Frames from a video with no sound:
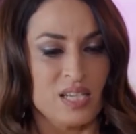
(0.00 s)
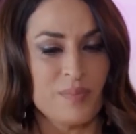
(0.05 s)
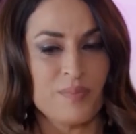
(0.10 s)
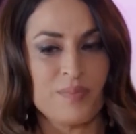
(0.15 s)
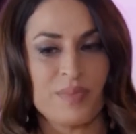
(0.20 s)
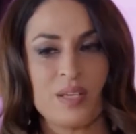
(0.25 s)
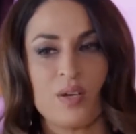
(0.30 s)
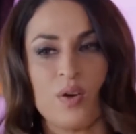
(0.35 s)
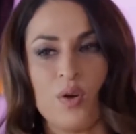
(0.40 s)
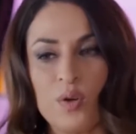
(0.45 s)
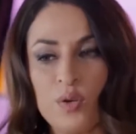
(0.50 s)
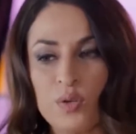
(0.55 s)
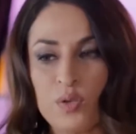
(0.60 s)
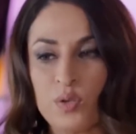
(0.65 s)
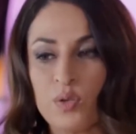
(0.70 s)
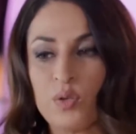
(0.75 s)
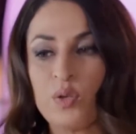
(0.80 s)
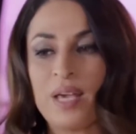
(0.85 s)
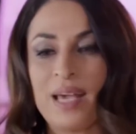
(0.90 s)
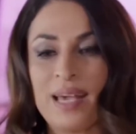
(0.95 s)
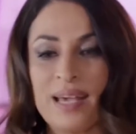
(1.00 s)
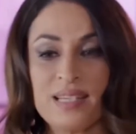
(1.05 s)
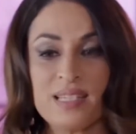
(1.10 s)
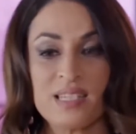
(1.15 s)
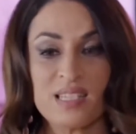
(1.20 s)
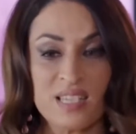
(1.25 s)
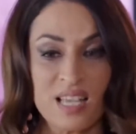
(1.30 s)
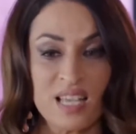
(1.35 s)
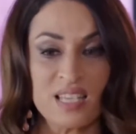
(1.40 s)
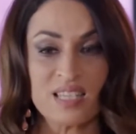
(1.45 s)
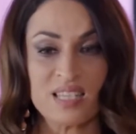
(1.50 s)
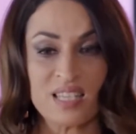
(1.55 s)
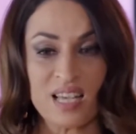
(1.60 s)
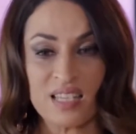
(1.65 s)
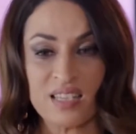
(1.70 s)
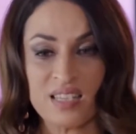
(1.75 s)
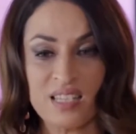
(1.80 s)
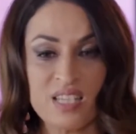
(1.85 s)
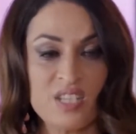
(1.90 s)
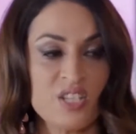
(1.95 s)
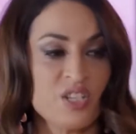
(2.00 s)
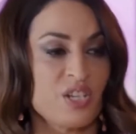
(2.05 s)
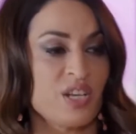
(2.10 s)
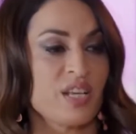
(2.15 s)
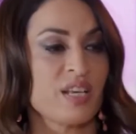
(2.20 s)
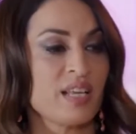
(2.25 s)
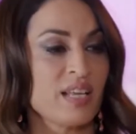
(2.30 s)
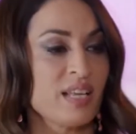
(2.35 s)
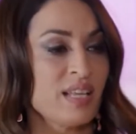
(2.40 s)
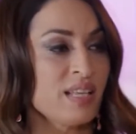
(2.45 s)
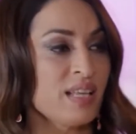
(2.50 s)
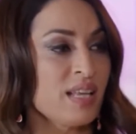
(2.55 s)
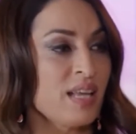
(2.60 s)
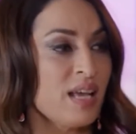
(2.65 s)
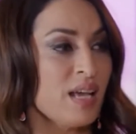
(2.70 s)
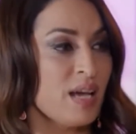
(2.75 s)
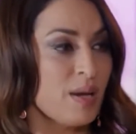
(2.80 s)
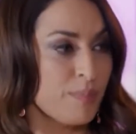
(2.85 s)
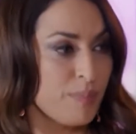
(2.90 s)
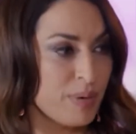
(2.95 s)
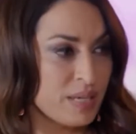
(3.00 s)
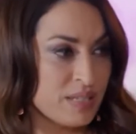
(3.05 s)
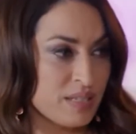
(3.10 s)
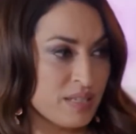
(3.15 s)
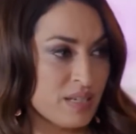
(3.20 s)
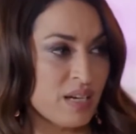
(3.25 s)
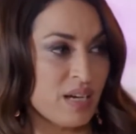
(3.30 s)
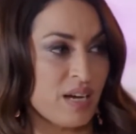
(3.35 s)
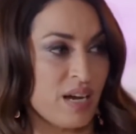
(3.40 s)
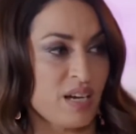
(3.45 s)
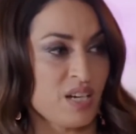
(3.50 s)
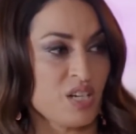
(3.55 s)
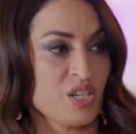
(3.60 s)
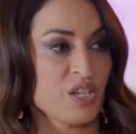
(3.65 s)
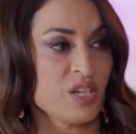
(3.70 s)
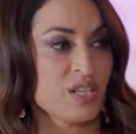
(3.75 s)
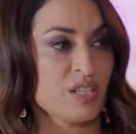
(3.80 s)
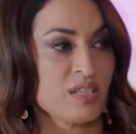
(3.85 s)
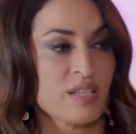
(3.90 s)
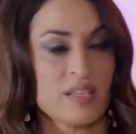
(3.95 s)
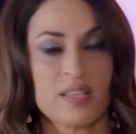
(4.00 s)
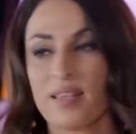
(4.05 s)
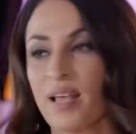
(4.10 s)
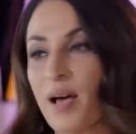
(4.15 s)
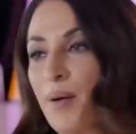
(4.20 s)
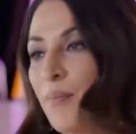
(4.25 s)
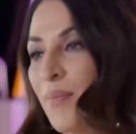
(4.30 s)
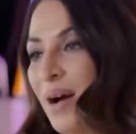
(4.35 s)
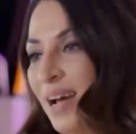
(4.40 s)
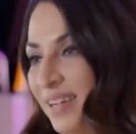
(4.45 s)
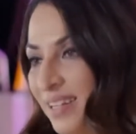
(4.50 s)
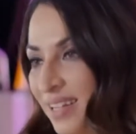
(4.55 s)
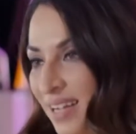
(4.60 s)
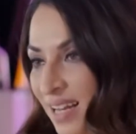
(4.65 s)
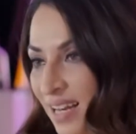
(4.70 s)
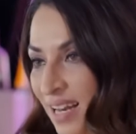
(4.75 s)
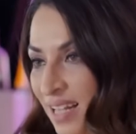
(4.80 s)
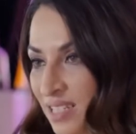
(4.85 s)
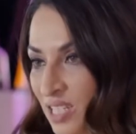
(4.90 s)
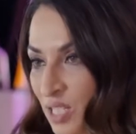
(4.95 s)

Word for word: رح خبرها إنه في حفلة لماركة سيسا دينجر ورح اقول انه هي رح تكون المحور